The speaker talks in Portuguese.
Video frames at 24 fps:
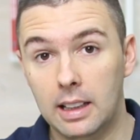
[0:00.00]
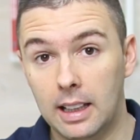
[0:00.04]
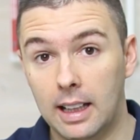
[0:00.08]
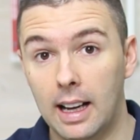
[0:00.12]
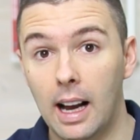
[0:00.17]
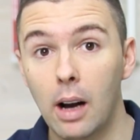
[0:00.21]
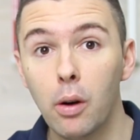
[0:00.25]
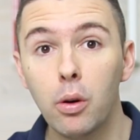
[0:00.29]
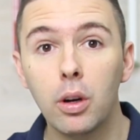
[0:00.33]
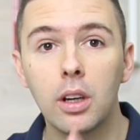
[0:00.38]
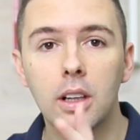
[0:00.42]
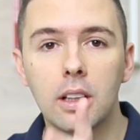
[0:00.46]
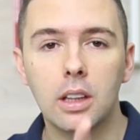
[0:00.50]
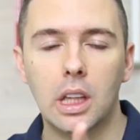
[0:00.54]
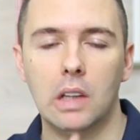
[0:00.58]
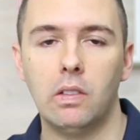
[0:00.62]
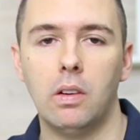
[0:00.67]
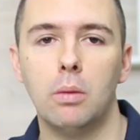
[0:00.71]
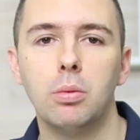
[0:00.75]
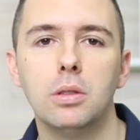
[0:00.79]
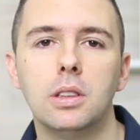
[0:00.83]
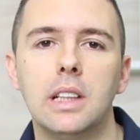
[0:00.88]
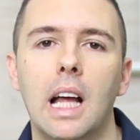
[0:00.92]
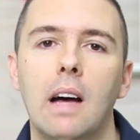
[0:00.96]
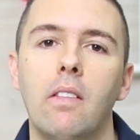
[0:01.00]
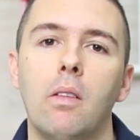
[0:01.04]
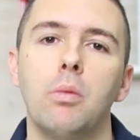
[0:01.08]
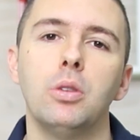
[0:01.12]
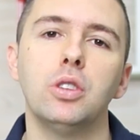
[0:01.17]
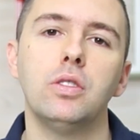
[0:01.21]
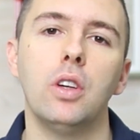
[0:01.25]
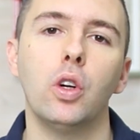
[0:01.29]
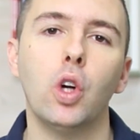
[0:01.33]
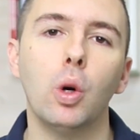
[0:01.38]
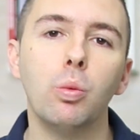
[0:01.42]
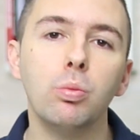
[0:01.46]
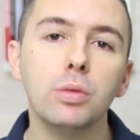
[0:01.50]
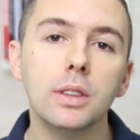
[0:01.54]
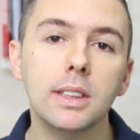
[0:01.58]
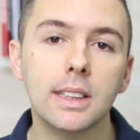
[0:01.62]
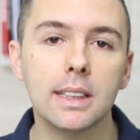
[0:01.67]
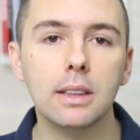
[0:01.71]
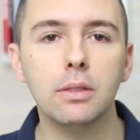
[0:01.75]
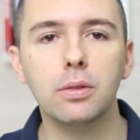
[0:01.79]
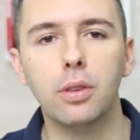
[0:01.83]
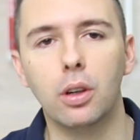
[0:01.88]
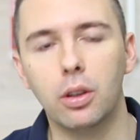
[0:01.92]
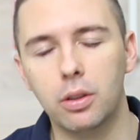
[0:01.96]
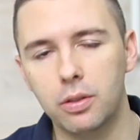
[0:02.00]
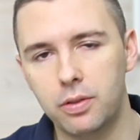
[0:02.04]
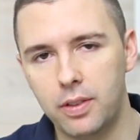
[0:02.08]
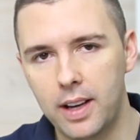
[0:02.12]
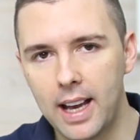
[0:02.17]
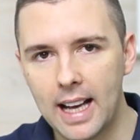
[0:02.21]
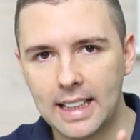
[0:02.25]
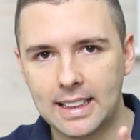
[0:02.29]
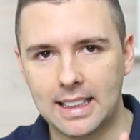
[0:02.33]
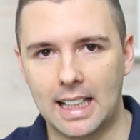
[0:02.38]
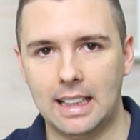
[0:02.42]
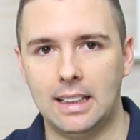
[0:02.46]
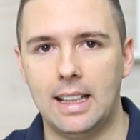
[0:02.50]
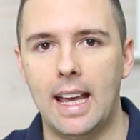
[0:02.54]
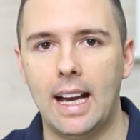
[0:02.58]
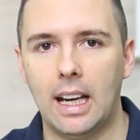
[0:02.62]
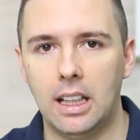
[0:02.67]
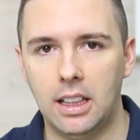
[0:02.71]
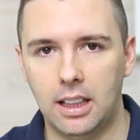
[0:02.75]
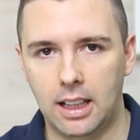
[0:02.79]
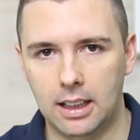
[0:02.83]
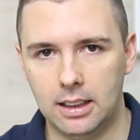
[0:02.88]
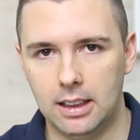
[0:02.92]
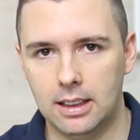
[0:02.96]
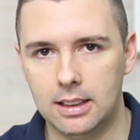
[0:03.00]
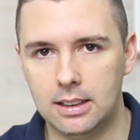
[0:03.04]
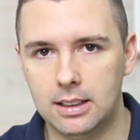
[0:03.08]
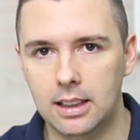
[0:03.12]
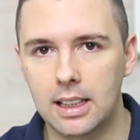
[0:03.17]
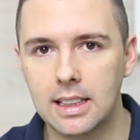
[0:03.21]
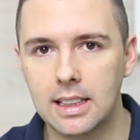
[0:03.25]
Legal? Então vamos lá, vamos ver como desenvolver essa técnica das